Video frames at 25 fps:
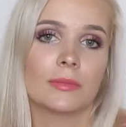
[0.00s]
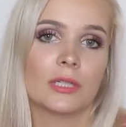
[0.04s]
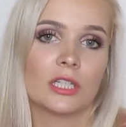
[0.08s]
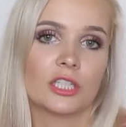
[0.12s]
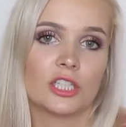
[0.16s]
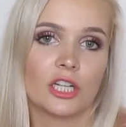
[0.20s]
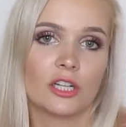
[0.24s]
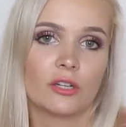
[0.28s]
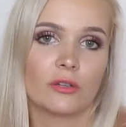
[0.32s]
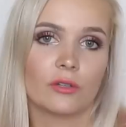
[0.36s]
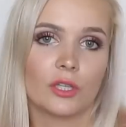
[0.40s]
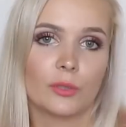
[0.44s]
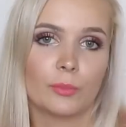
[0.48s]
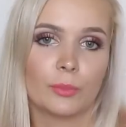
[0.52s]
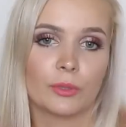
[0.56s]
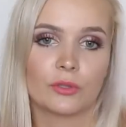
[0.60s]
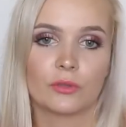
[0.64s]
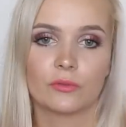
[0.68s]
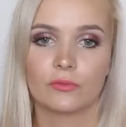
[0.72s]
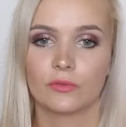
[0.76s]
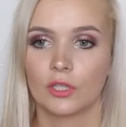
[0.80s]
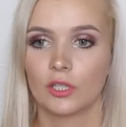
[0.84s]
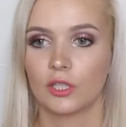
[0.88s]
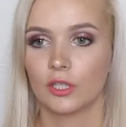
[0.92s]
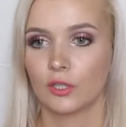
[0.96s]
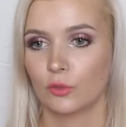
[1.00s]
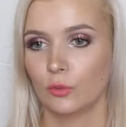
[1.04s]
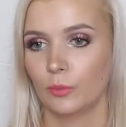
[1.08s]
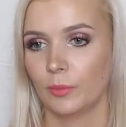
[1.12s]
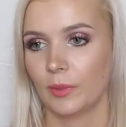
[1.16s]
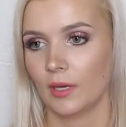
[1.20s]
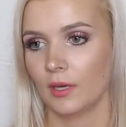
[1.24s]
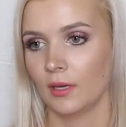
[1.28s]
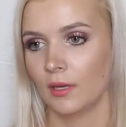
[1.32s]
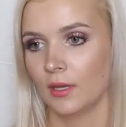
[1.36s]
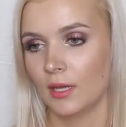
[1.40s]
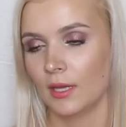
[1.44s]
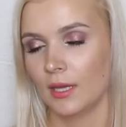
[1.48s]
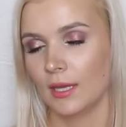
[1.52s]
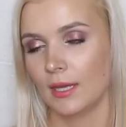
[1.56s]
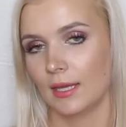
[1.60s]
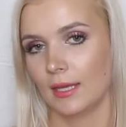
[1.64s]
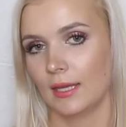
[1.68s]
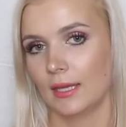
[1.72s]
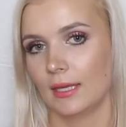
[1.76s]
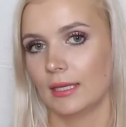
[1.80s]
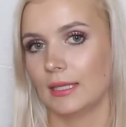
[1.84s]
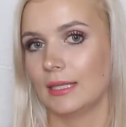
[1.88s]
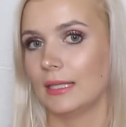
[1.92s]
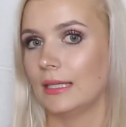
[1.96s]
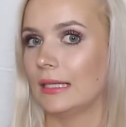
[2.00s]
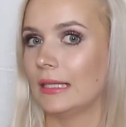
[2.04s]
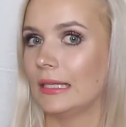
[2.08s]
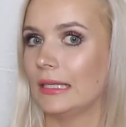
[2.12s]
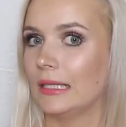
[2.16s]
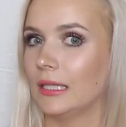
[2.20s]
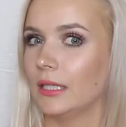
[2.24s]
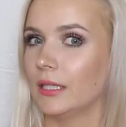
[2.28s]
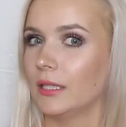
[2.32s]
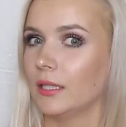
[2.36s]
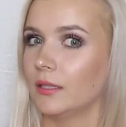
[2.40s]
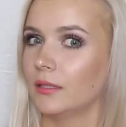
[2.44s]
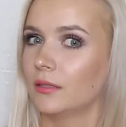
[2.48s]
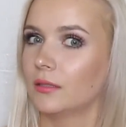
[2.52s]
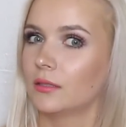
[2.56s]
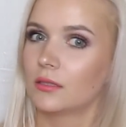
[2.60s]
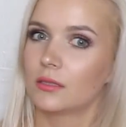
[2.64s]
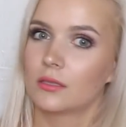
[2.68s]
dlaczego ich ponownie nie kupię. I